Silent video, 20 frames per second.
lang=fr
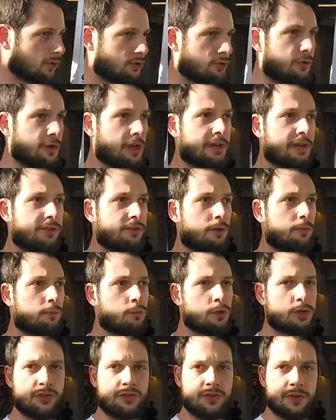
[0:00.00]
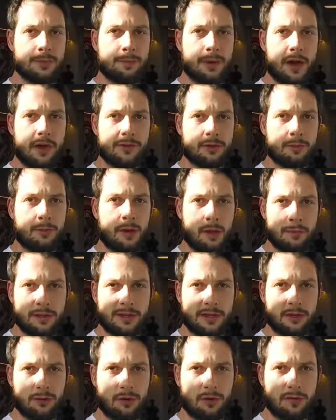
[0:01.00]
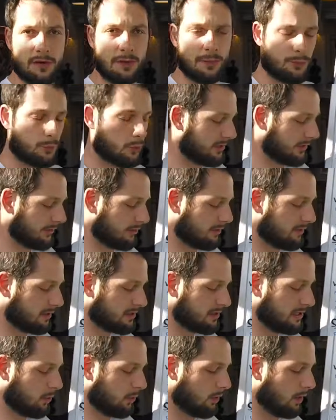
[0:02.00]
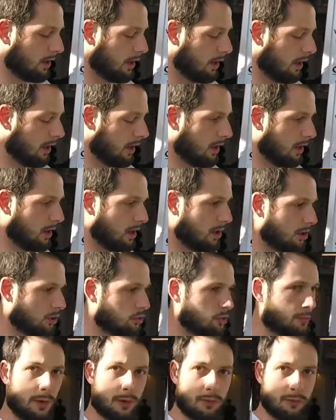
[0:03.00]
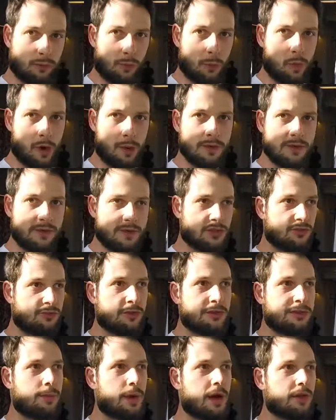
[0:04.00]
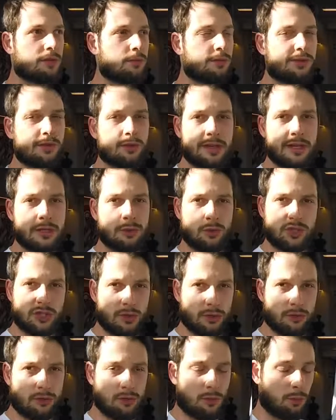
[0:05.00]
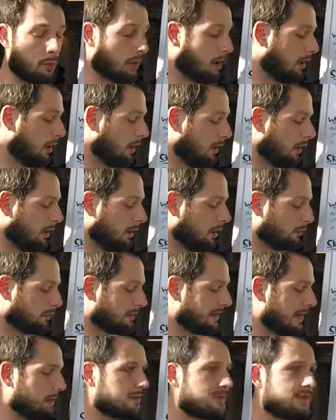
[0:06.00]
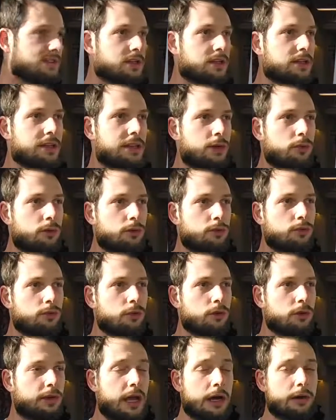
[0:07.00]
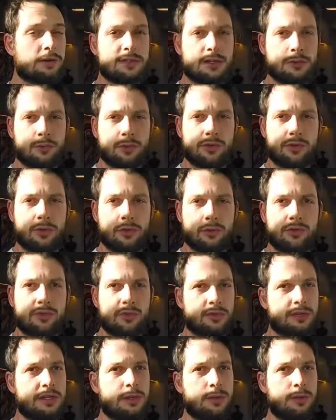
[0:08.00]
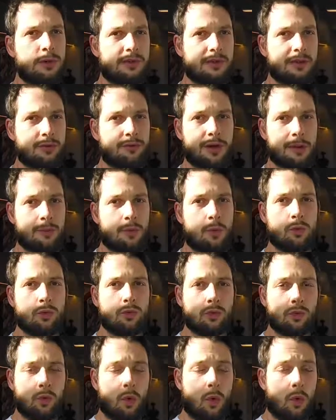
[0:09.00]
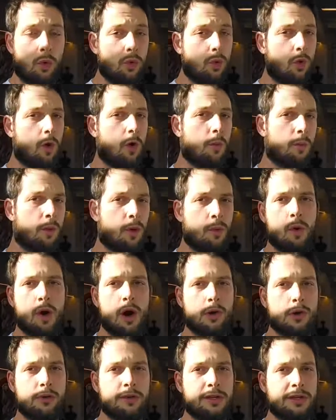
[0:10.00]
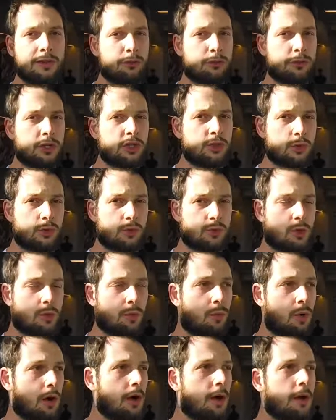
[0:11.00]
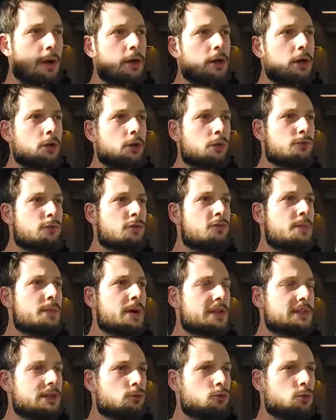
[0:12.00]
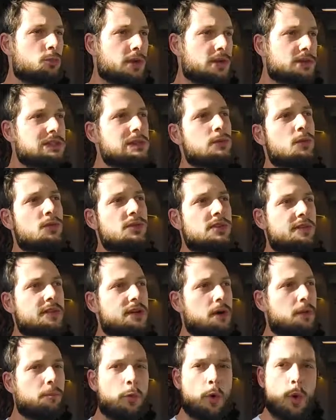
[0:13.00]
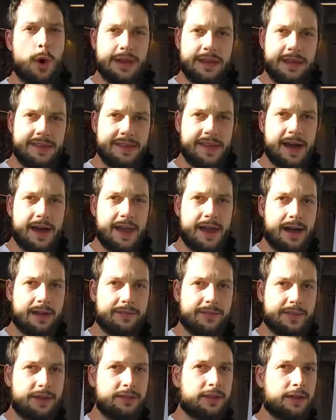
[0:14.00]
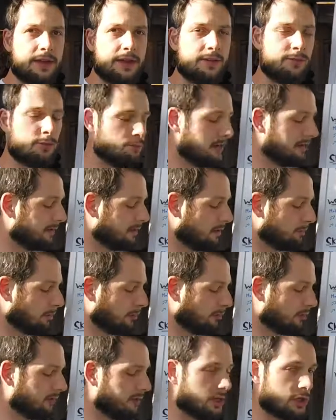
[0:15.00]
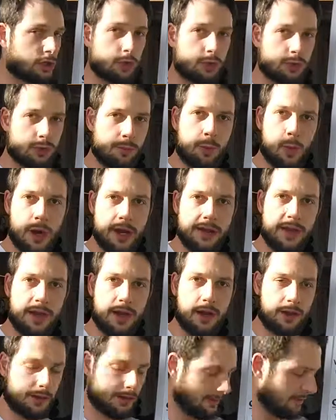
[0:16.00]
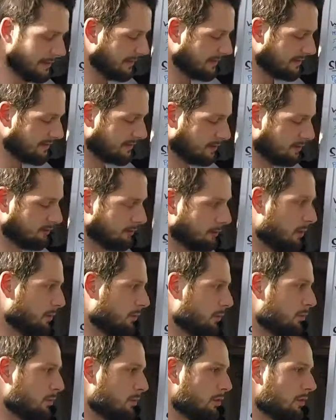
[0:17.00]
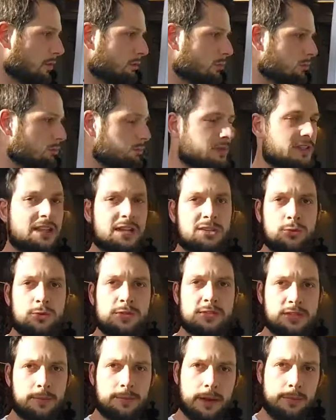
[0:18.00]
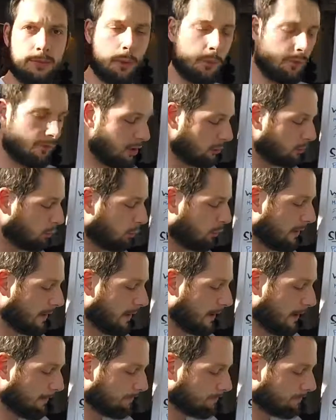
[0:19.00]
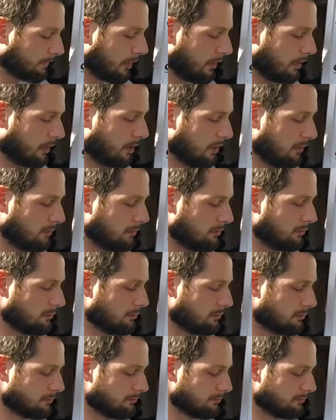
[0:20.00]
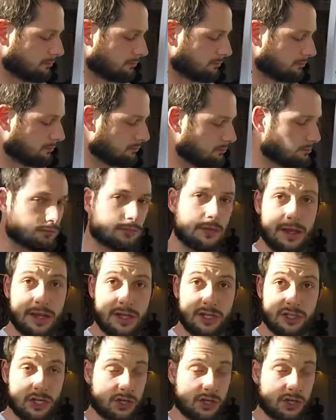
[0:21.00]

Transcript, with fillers: je te fais un exemple. Moi, je fais par exemple 1m80 pour 80 kg. Je euh, je suis pas en surpoids, mais si je faisais par exemple 100 kg, je serais en surpoids. Donc 45 45% de 100 kg, ça ferait beaucoup trop lourd pour moi à lever étant donné que je suis en surpoids. Donc vous devez partir du principe que vous avez un poids idéal à atteindre et vous mettez le pourcentage de ce poids idéal. C'est une bonne, euh, une petite astuce sympa pour pouvoir trouver euh, hum, la